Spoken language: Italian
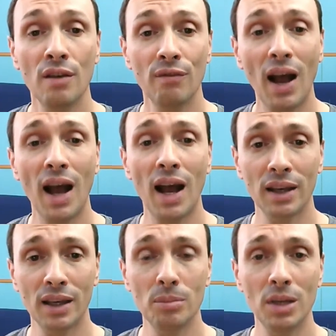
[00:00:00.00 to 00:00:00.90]
va
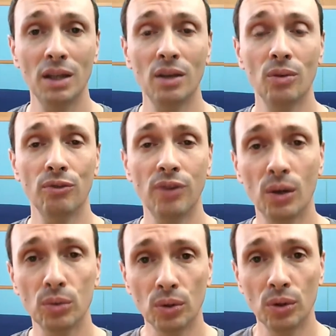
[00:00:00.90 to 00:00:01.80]
anche bene un
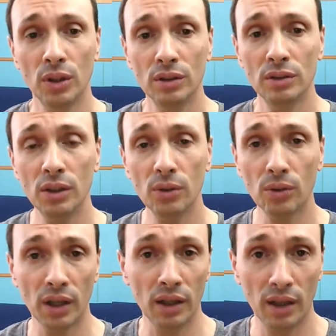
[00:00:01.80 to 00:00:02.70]
flauto
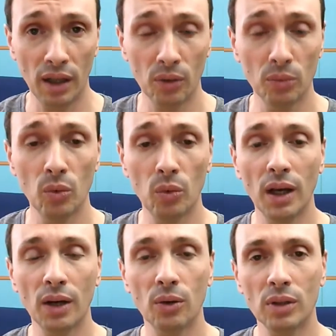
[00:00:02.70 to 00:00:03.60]
tenore, che è
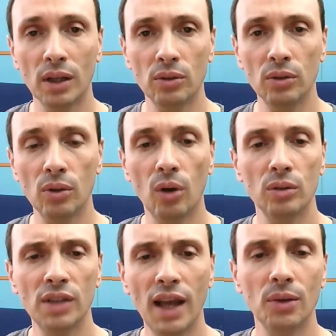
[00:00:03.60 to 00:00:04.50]
comunque accordato in Do.
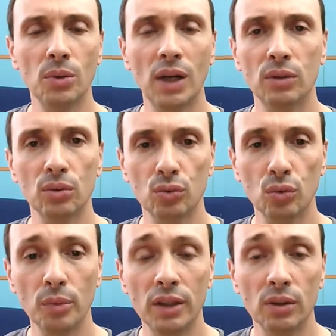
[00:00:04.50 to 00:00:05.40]
Se hai un altro
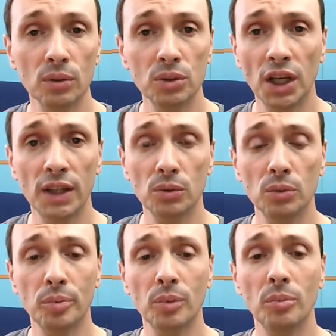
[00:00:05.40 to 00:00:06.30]
strumento non c'è
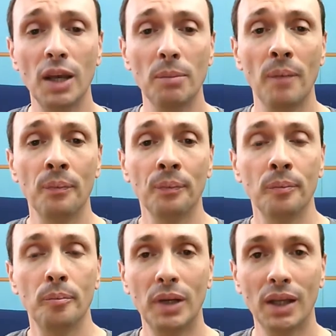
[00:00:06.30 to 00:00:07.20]
nessun problema,
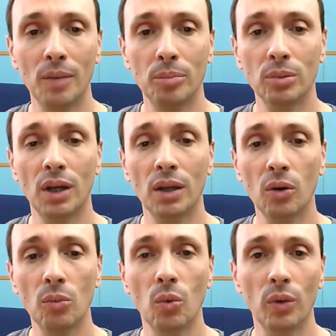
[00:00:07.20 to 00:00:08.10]
perché potrai
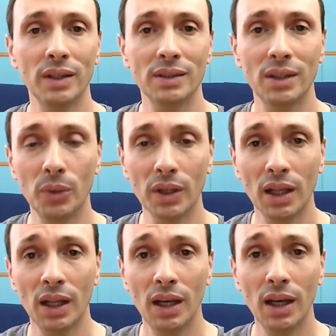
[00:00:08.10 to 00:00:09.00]
comunque
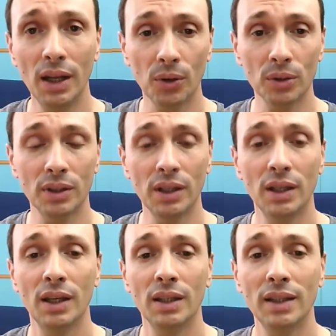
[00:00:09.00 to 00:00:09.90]
eseguire le note
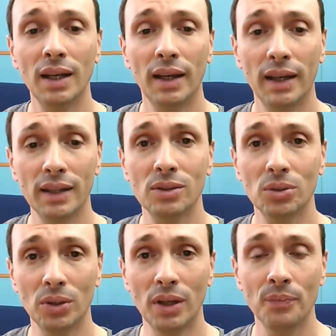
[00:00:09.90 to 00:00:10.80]
della
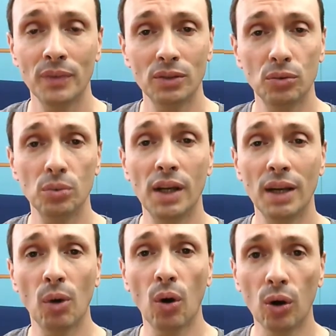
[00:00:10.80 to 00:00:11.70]
canzone che
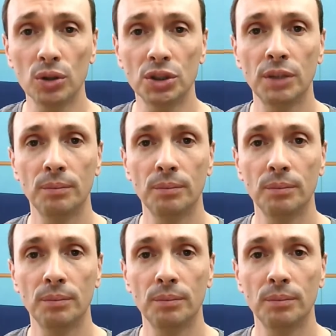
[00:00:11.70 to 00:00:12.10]
studieremo oggi.